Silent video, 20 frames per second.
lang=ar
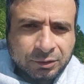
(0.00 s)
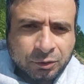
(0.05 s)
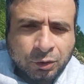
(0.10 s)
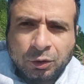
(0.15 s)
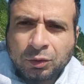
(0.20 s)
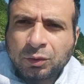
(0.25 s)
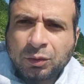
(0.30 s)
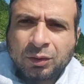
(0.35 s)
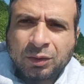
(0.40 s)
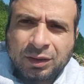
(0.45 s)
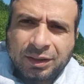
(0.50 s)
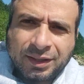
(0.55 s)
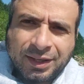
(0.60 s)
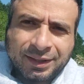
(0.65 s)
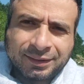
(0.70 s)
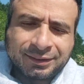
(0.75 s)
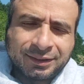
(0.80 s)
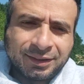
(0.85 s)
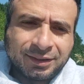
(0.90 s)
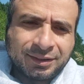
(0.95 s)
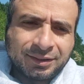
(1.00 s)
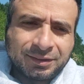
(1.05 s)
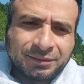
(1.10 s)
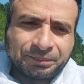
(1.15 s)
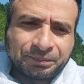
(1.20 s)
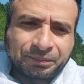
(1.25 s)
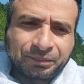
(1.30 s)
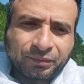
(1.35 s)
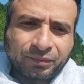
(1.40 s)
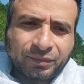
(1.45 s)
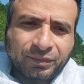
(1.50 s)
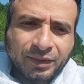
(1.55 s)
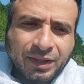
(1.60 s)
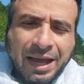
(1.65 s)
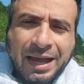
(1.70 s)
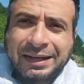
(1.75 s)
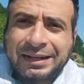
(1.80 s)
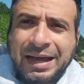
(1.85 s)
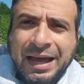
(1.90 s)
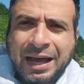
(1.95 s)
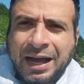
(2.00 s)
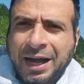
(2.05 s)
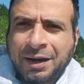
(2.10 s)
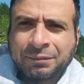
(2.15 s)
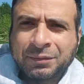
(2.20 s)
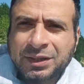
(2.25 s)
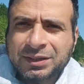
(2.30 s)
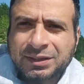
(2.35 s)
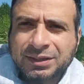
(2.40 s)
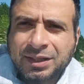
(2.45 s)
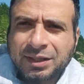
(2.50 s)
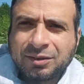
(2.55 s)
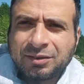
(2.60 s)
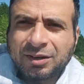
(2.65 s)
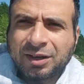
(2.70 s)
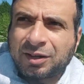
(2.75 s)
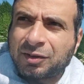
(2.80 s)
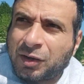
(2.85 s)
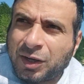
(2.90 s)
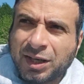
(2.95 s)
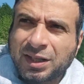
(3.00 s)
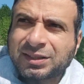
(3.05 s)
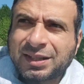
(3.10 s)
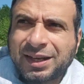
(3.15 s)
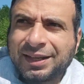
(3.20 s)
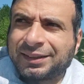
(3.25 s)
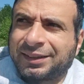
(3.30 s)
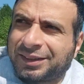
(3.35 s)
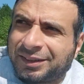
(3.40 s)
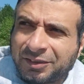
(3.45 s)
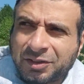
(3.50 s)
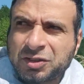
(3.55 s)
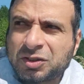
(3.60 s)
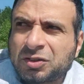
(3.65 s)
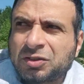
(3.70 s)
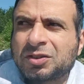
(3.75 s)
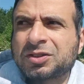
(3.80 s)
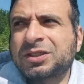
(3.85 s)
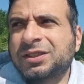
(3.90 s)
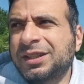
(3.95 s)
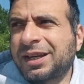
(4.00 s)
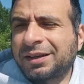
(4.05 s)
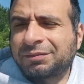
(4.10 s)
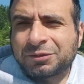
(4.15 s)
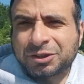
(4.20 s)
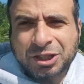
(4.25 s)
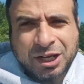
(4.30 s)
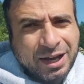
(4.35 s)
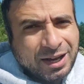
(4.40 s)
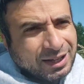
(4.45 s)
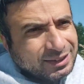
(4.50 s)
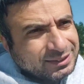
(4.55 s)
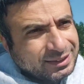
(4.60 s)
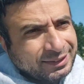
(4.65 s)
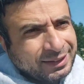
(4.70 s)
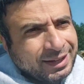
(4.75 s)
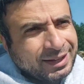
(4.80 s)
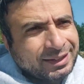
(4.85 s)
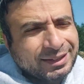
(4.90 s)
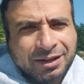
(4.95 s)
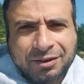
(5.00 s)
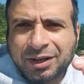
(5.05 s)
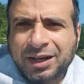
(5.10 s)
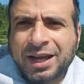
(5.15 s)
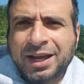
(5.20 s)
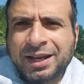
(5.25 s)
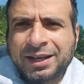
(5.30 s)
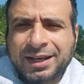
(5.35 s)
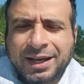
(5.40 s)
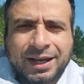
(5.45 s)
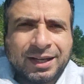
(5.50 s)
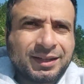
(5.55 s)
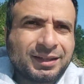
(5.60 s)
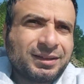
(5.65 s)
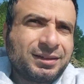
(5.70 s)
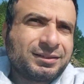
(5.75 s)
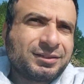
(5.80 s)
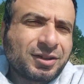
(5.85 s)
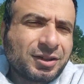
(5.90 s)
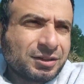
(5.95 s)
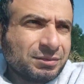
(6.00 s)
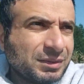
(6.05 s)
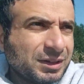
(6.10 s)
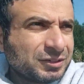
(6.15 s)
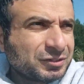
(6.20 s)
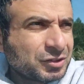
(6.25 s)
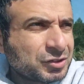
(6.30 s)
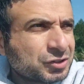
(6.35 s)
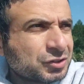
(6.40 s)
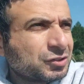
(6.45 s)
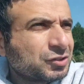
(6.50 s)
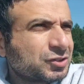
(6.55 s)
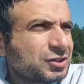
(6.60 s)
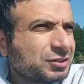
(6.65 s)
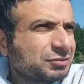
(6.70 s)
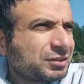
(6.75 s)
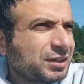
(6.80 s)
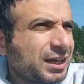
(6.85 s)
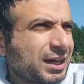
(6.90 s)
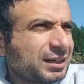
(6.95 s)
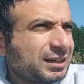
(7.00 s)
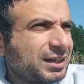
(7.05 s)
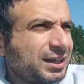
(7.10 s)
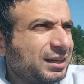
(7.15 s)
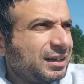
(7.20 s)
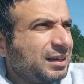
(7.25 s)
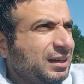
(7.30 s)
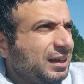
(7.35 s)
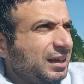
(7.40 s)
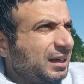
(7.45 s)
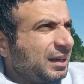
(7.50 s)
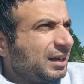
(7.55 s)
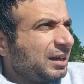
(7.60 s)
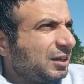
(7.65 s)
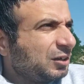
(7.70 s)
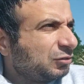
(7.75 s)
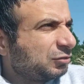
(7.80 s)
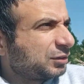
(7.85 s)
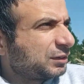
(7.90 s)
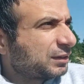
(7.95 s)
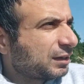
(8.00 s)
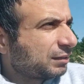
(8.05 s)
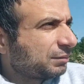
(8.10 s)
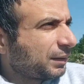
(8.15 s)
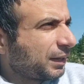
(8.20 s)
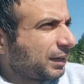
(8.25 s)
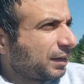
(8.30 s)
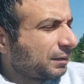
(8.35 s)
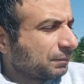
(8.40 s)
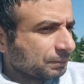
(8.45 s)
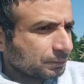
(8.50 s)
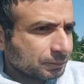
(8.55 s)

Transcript: تقول له يعني اخلاقها عامله ازاي يقول لك كويسه يعني نص نص يعني مش احسن حاجه ولا اقل حاجه طيب نص نص في الاخلاق وفي التربيه